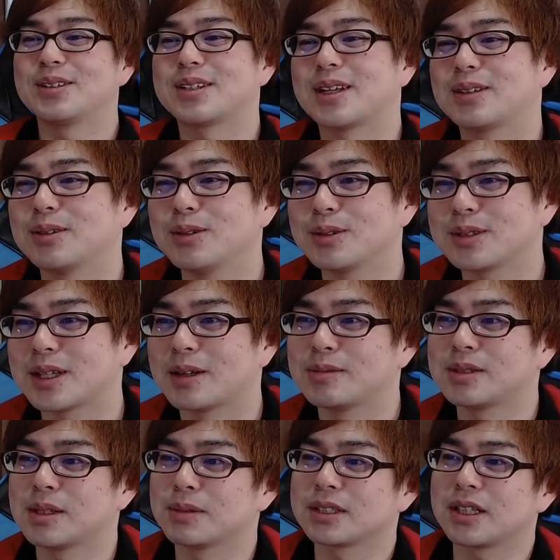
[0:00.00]
さ、どのさ、お
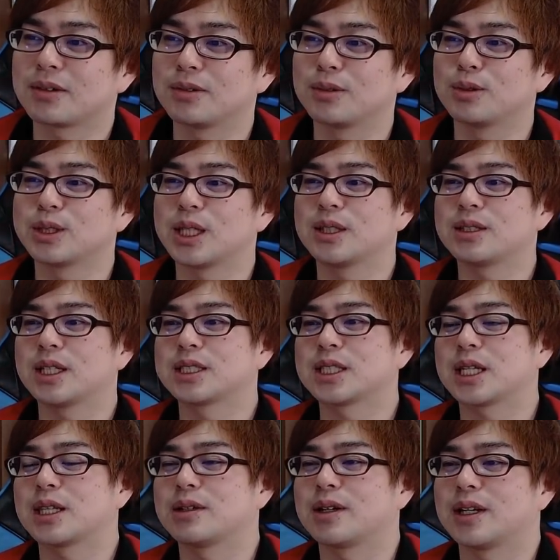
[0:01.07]
店もさ、この5000円ぐらいつ
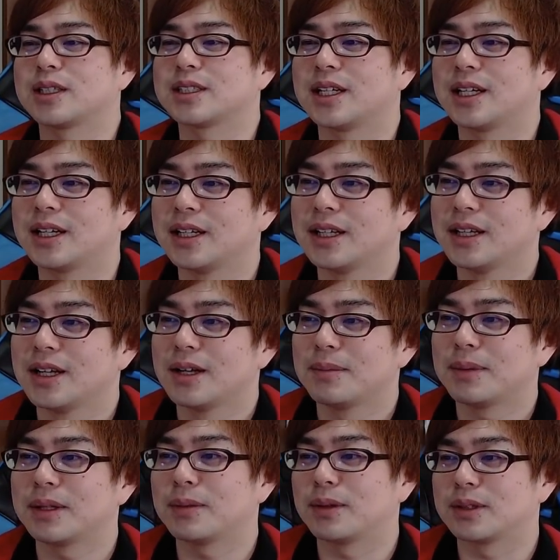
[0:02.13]
けてるからさ、
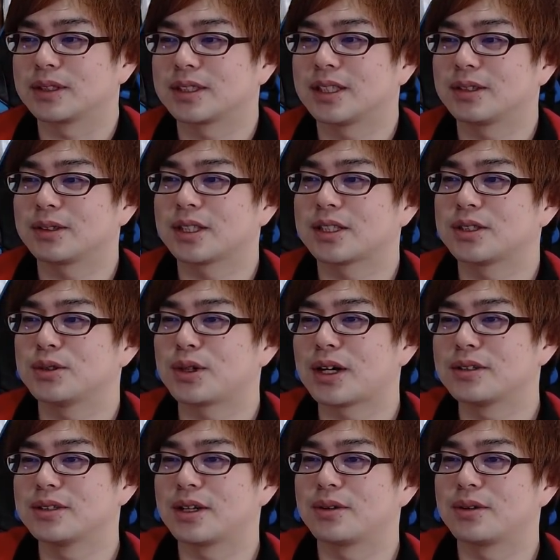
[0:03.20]
まあでも、ちゃんとした需要があるんだ